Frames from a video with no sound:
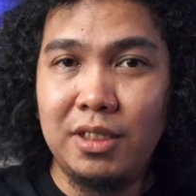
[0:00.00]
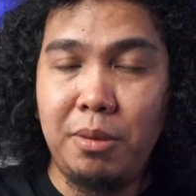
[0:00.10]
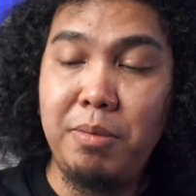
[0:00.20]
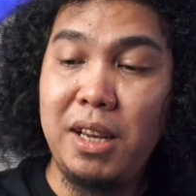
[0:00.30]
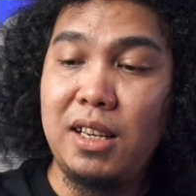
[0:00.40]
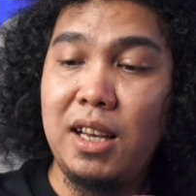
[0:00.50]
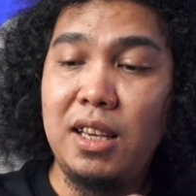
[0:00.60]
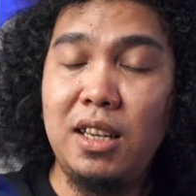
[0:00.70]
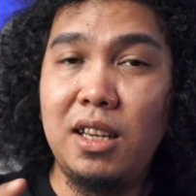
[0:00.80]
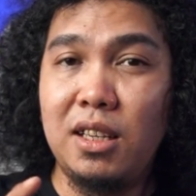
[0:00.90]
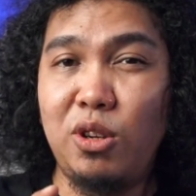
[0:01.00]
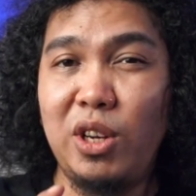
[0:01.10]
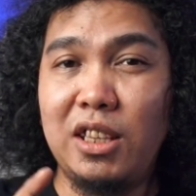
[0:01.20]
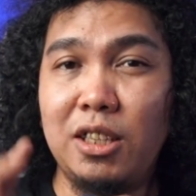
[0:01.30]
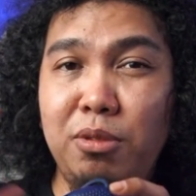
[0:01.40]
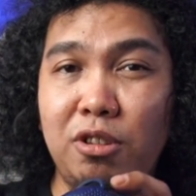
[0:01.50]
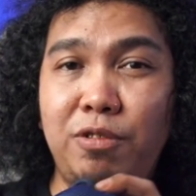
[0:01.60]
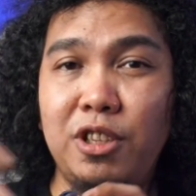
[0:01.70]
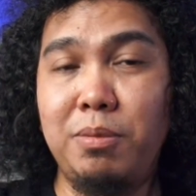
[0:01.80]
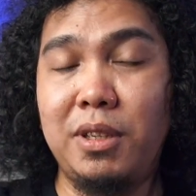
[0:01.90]
Tapi balik lagi dengan kualitas
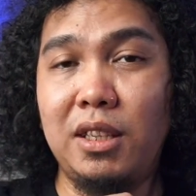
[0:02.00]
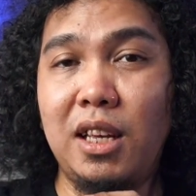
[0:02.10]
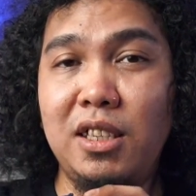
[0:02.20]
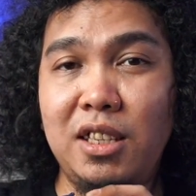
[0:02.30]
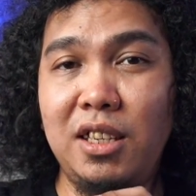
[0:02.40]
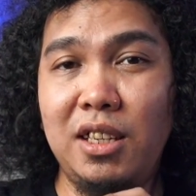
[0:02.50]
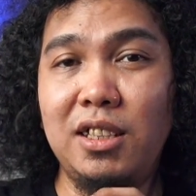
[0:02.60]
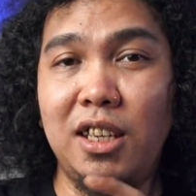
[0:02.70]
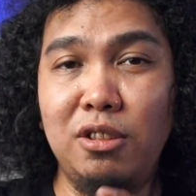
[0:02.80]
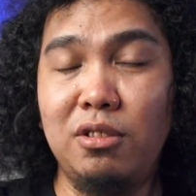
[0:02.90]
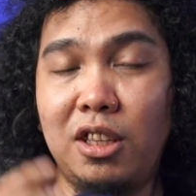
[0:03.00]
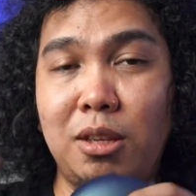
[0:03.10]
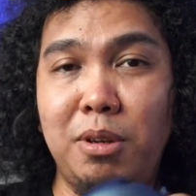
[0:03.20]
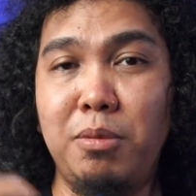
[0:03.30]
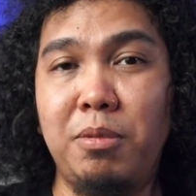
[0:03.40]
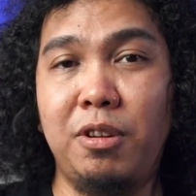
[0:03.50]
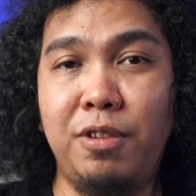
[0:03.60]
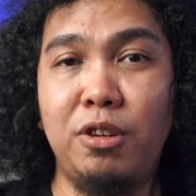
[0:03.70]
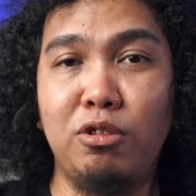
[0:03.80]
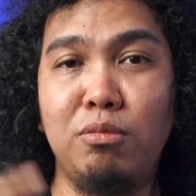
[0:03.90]
mikrofonnya seperti tadi sih, ya saya tetap lebih
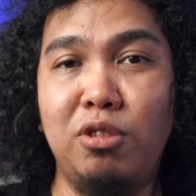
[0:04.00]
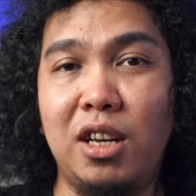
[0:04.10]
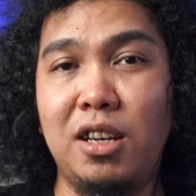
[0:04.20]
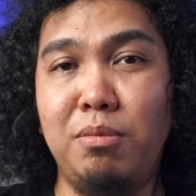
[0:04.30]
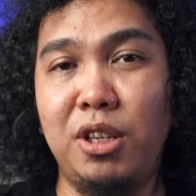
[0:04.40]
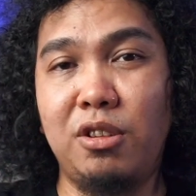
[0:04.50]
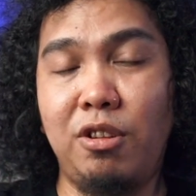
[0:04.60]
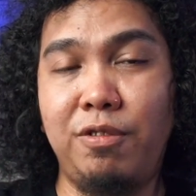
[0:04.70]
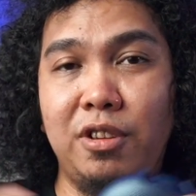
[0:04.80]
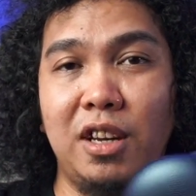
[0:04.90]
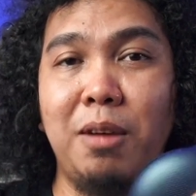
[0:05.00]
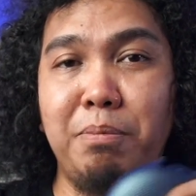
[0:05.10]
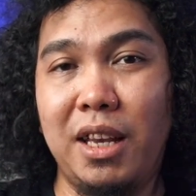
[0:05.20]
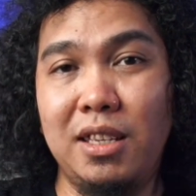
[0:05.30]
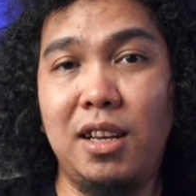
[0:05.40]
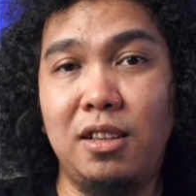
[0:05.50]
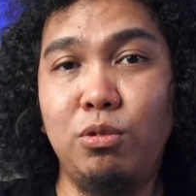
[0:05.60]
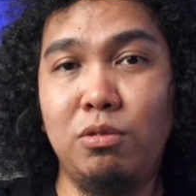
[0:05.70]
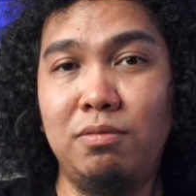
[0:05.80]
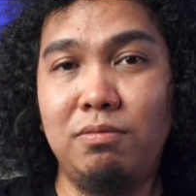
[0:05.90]
prefer untuk menggunakan mikrofon HP aja
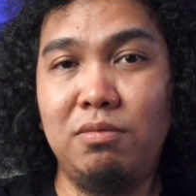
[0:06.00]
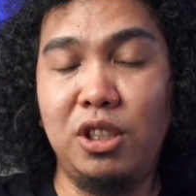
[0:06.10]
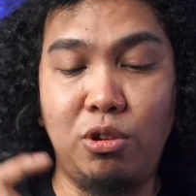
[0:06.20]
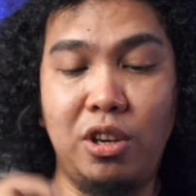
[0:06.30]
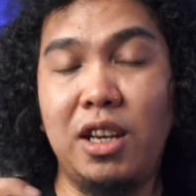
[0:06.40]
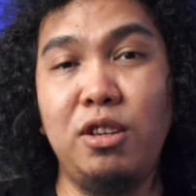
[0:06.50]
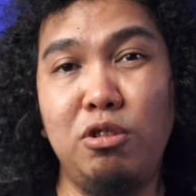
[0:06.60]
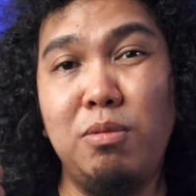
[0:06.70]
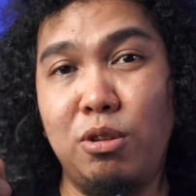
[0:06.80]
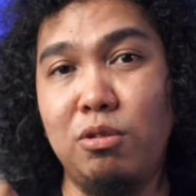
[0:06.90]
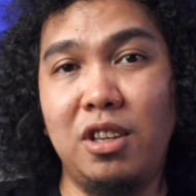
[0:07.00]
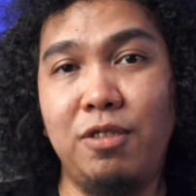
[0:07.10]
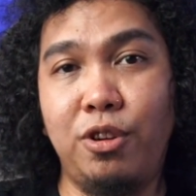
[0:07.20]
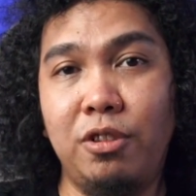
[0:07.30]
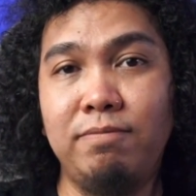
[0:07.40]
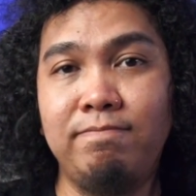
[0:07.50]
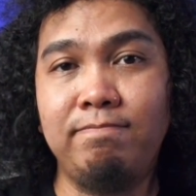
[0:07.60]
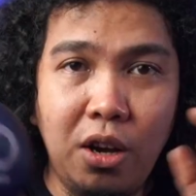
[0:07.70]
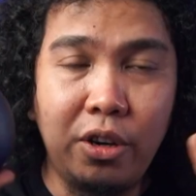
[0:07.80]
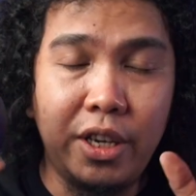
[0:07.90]
langsung. Disconnect aja dulu baru nelfon.
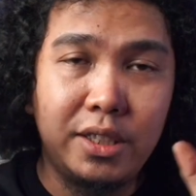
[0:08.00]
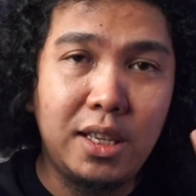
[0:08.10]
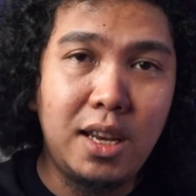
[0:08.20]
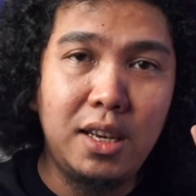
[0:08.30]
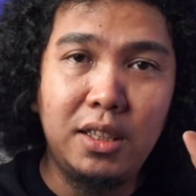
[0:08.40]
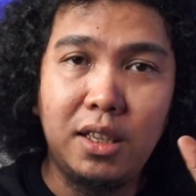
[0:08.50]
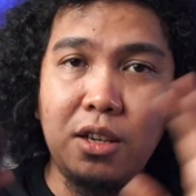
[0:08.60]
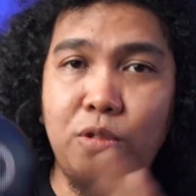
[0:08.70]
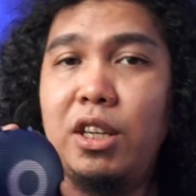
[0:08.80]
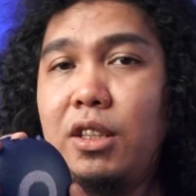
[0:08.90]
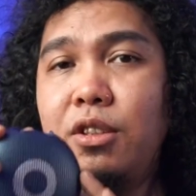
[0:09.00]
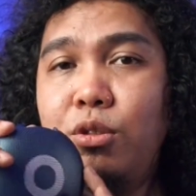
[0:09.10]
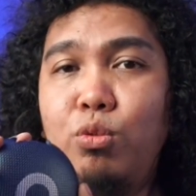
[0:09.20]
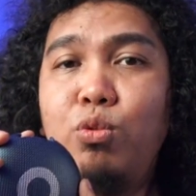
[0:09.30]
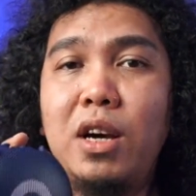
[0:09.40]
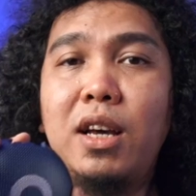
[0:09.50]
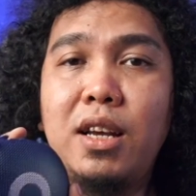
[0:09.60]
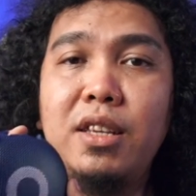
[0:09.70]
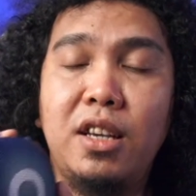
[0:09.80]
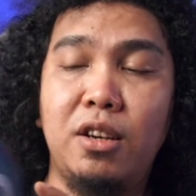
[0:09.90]
Oke, sekarang kita ke kualitas
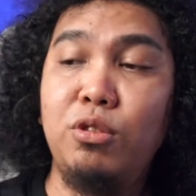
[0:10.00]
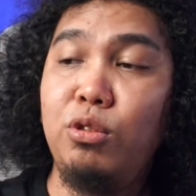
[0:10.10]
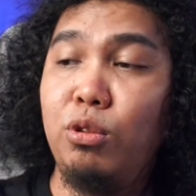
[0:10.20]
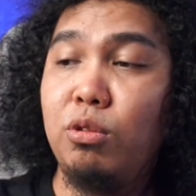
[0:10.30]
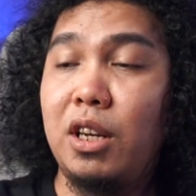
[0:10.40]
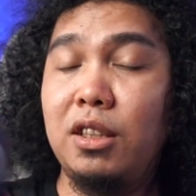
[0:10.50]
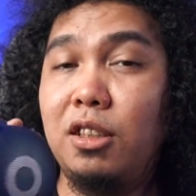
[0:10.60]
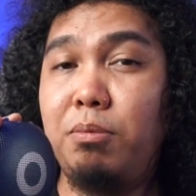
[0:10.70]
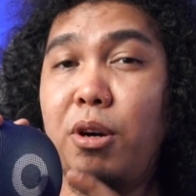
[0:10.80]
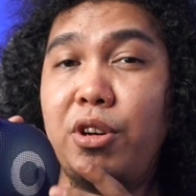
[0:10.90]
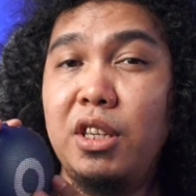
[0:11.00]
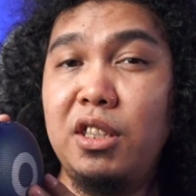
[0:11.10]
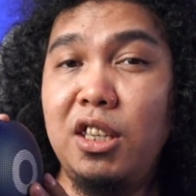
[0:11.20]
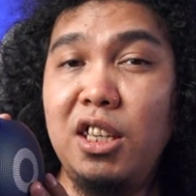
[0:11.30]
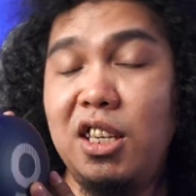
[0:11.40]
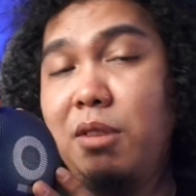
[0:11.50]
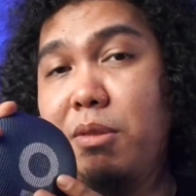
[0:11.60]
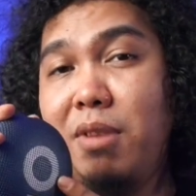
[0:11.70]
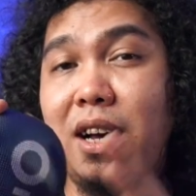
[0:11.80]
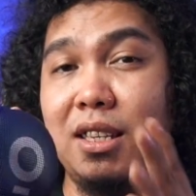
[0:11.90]
suaranya. Untuk rated powernya sih dia
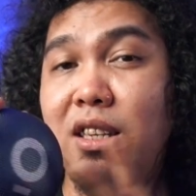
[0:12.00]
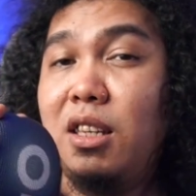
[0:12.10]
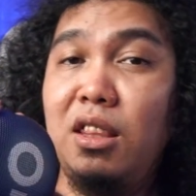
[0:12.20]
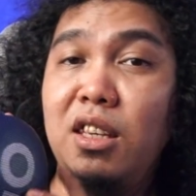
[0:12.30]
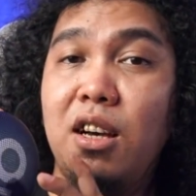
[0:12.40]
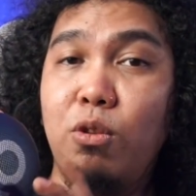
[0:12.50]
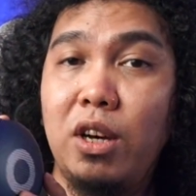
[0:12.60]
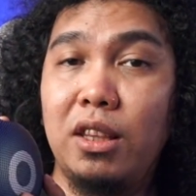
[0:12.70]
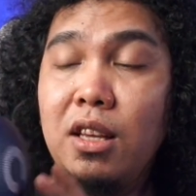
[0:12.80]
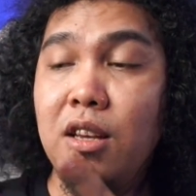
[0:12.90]
memang hanya di 3 watt.